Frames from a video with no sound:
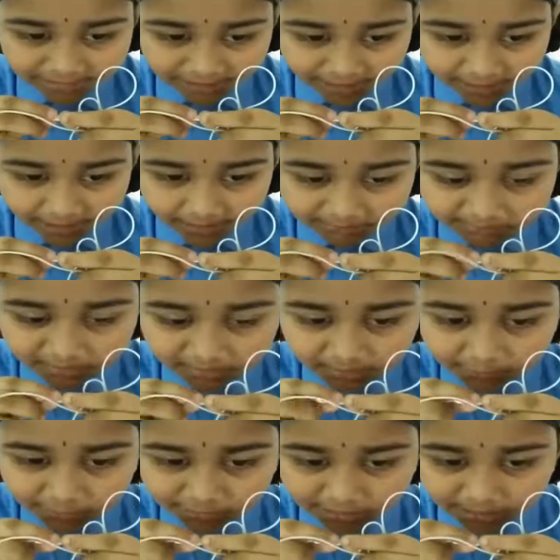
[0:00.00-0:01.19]
ఏం
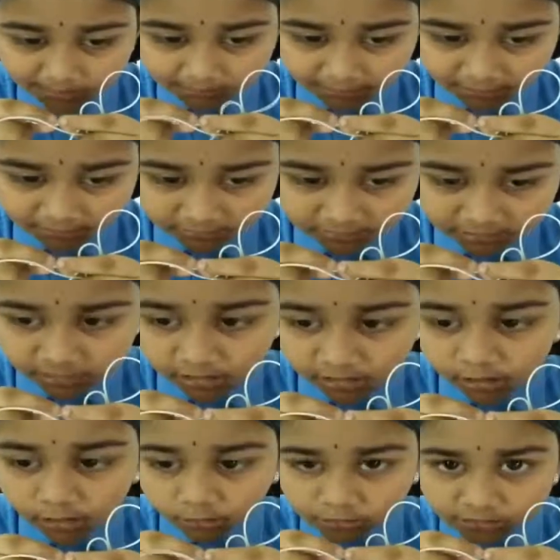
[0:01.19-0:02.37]
సపోర్ట్ చేయండి
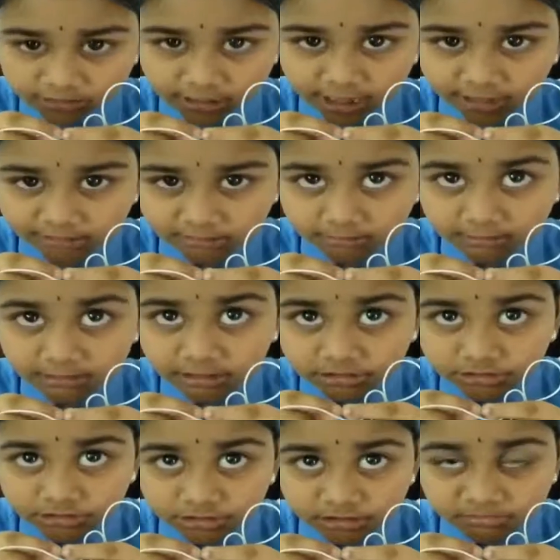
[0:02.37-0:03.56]
వచ్చి ఆంధ్రప్రదేశ్
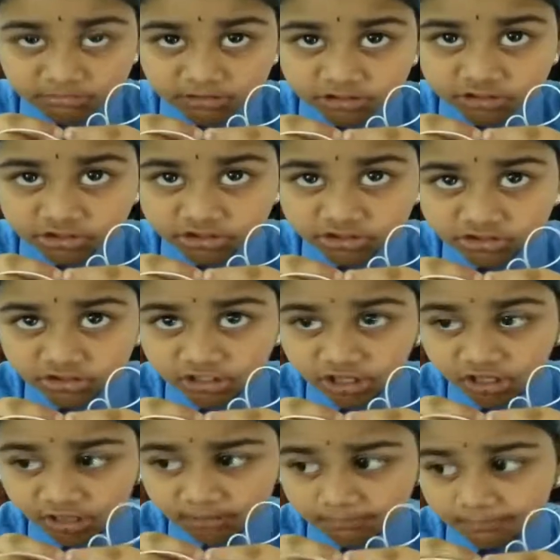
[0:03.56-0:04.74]
చీఫ్ మినిస్టర్